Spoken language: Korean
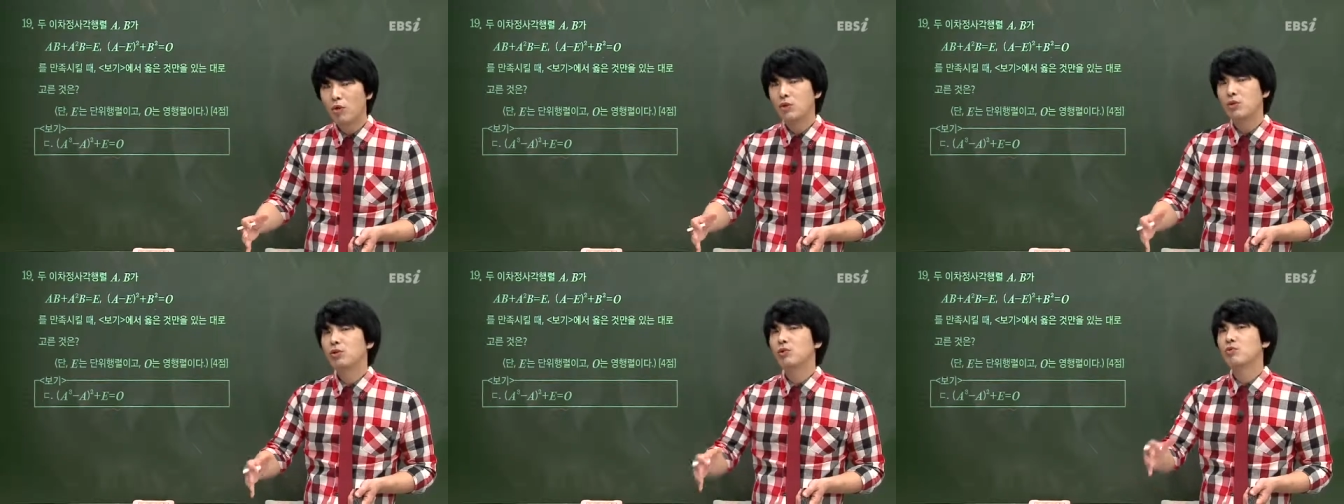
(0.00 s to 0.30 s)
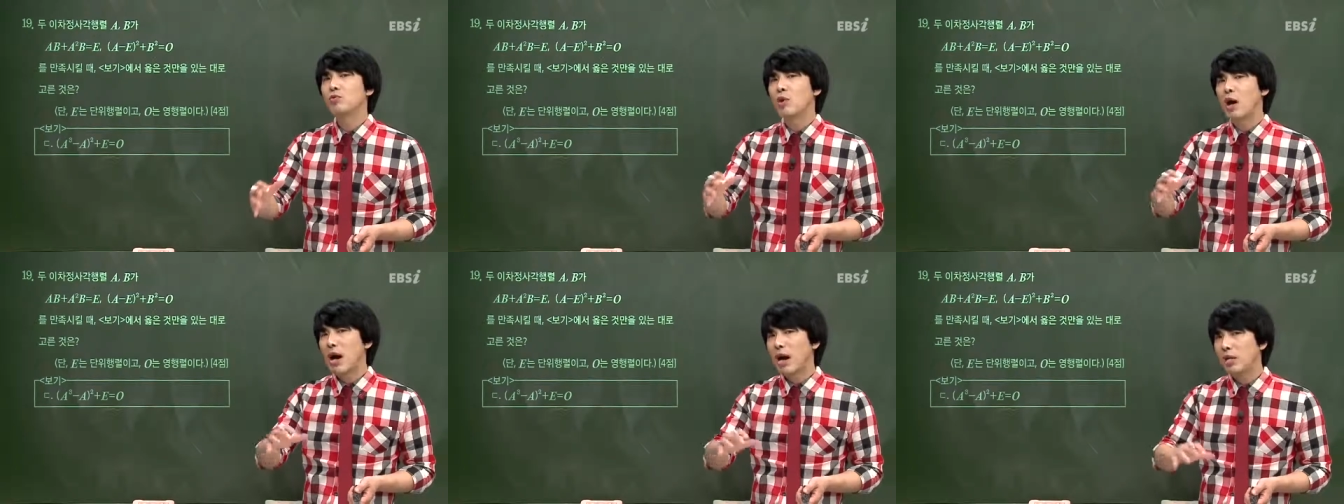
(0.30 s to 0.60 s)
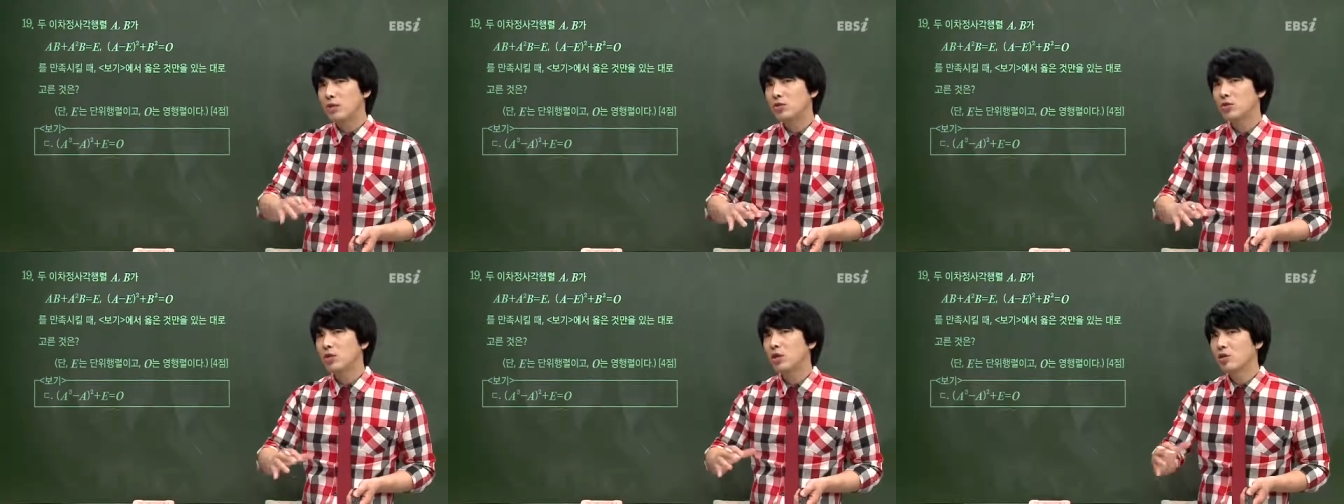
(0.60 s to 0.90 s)
그리고
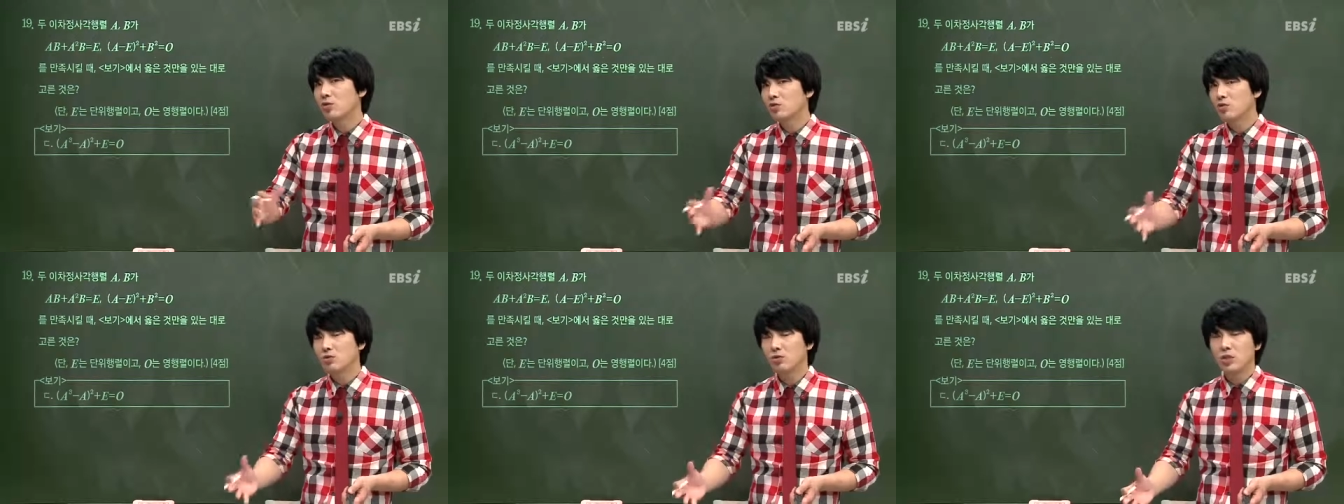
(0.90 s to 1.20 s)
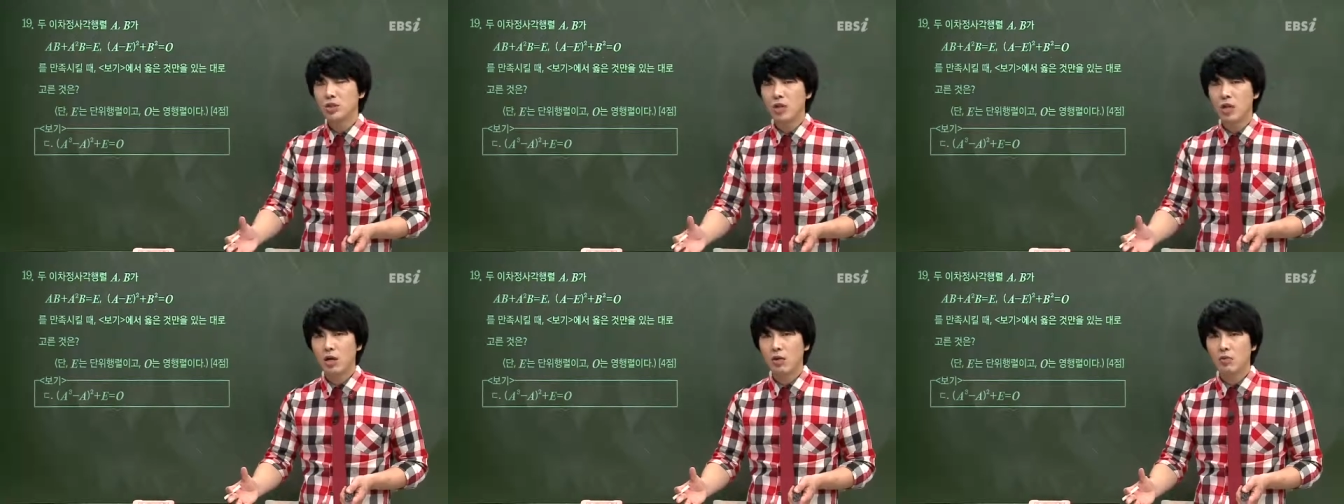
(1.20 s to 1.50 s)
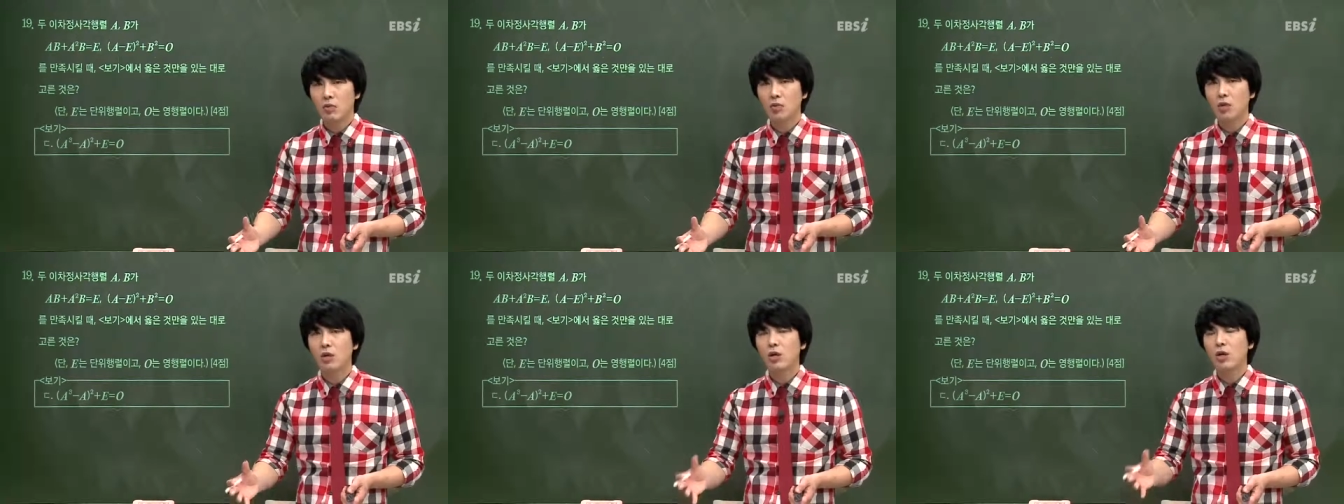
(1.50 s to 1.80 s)
과정에
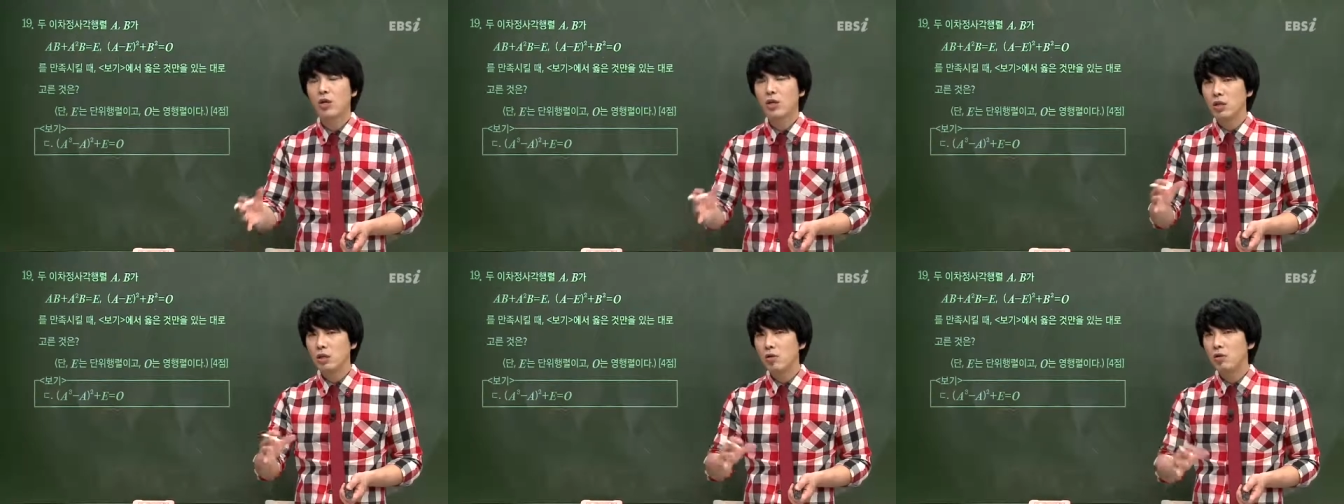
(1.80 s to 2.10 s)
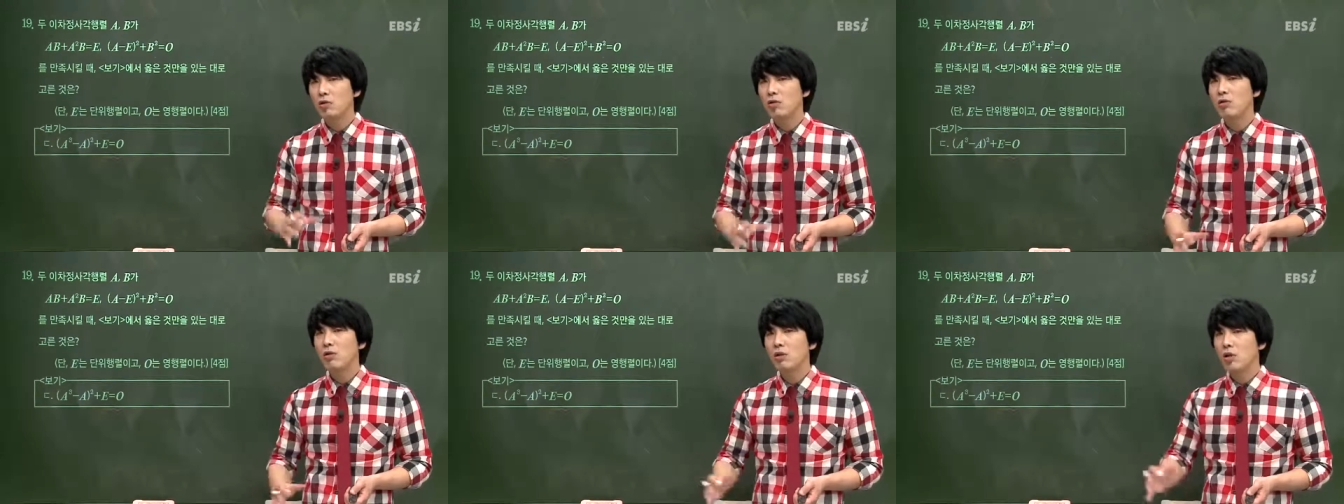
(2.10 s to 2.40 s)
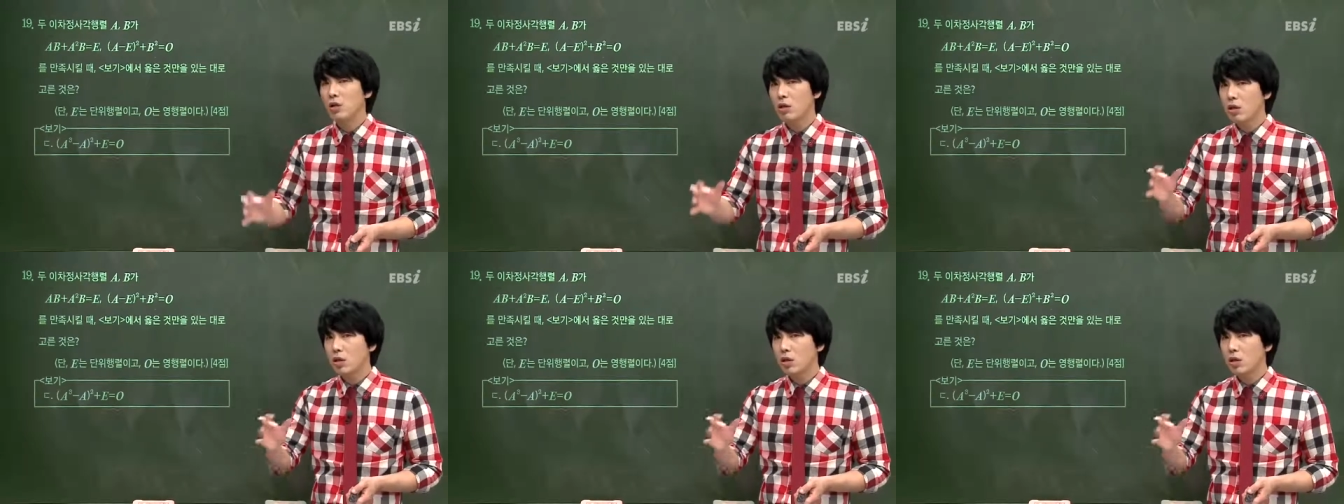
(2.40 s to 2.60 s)
충실하고 이런